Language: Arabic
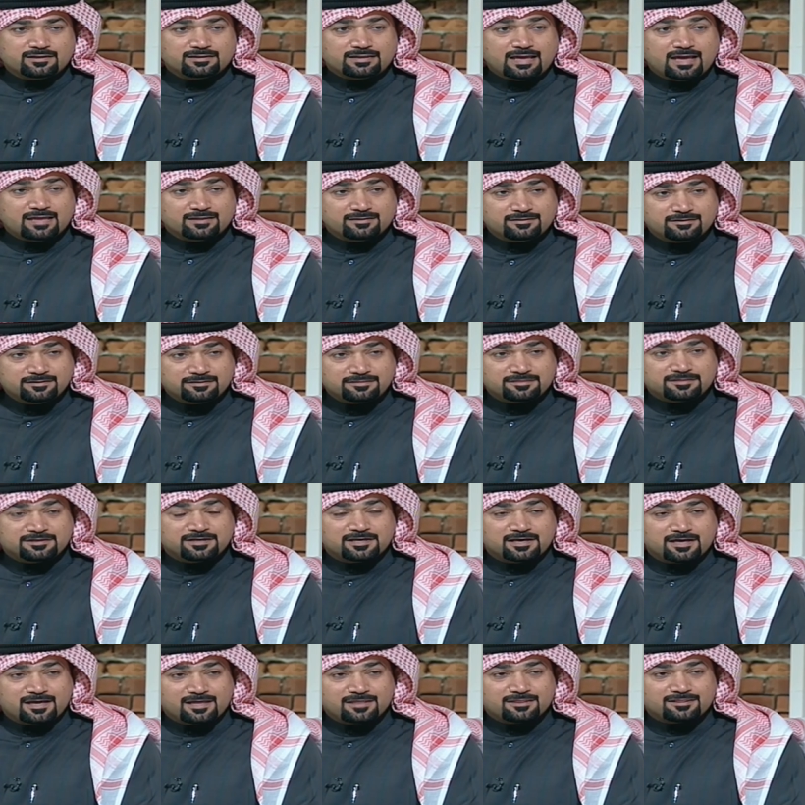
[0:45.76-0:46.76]

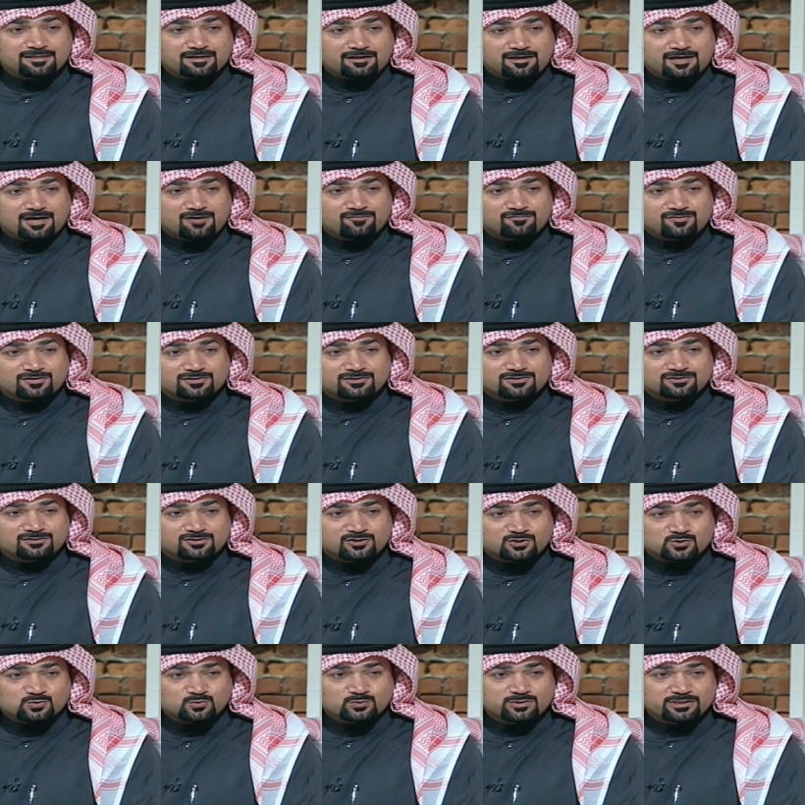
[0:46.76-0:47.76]
وحدثنا عن ثقافه
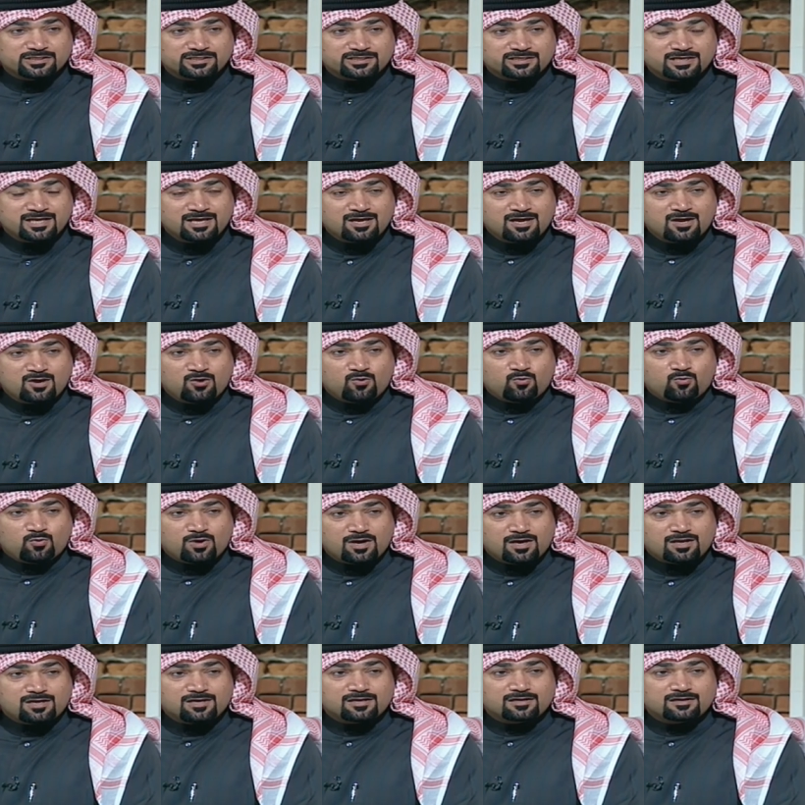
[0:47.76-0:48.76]
التصوير
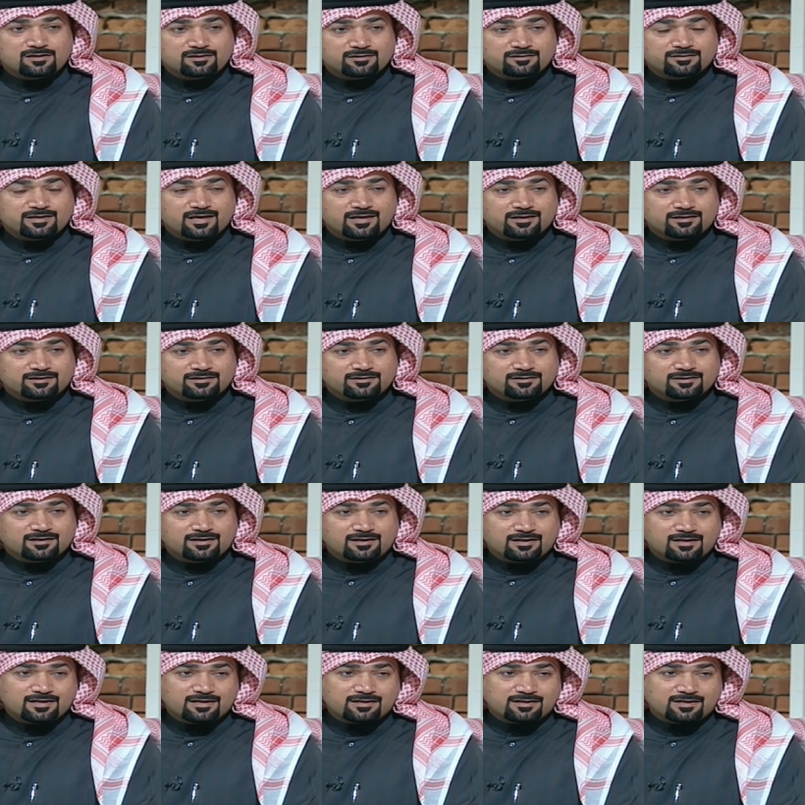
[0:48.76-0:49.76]
وهل يعني
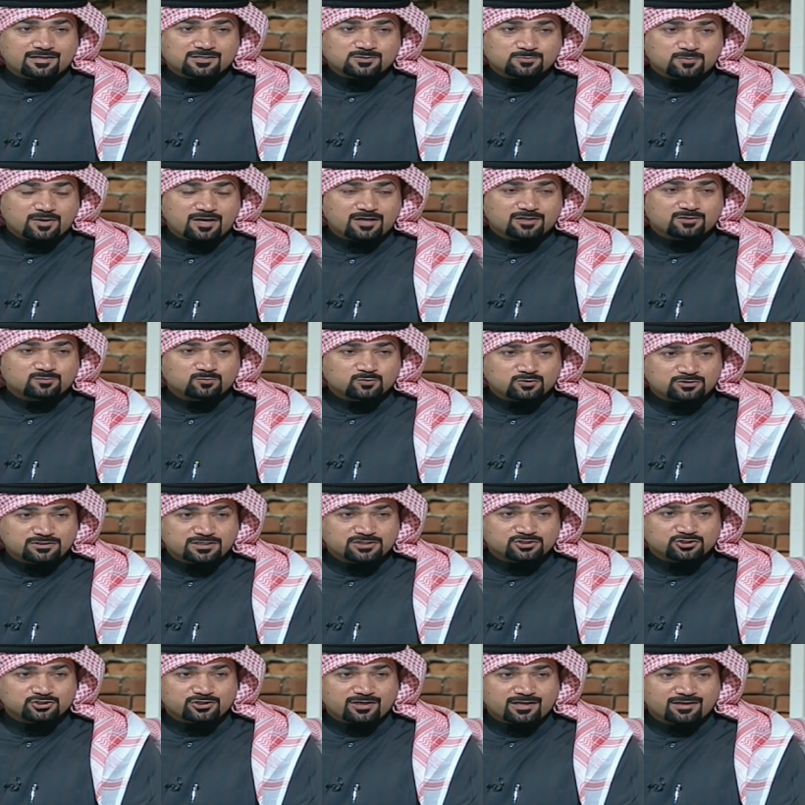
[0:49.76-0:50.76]
الان اصبحت
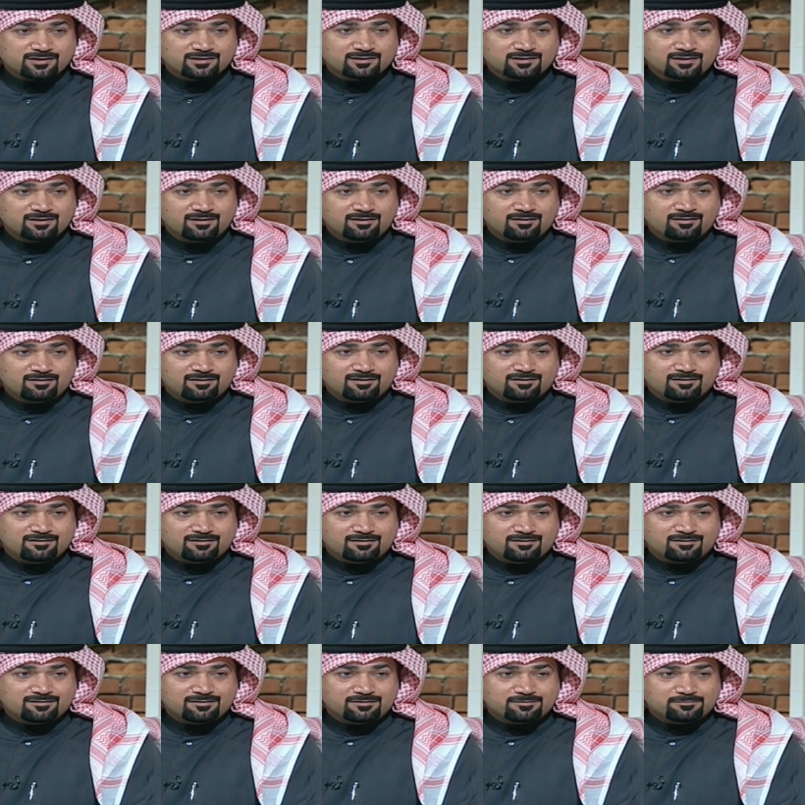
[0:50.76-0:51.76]
منتشره
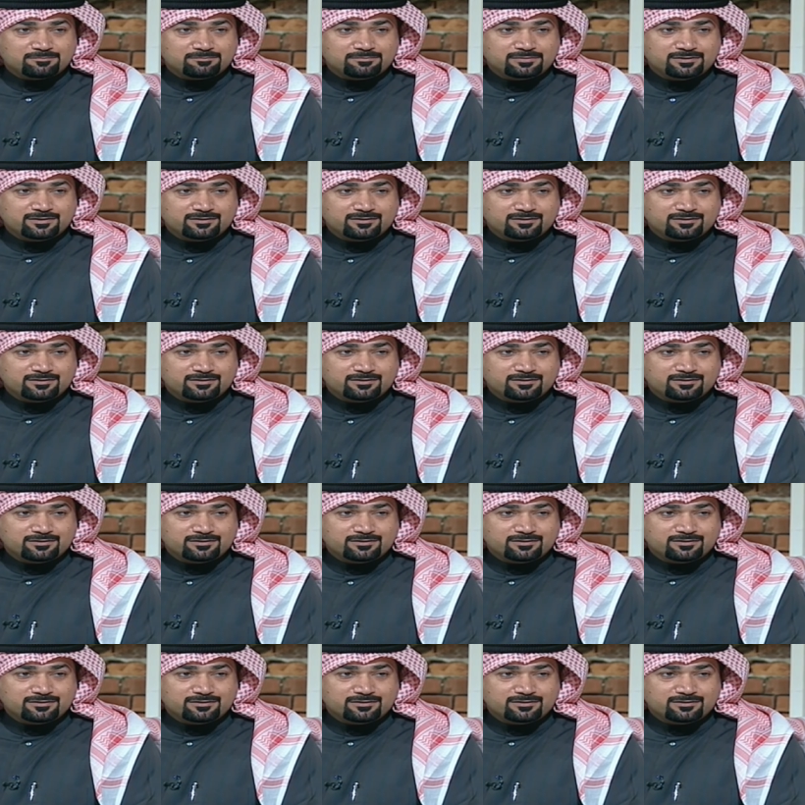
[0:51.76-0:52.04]
آه،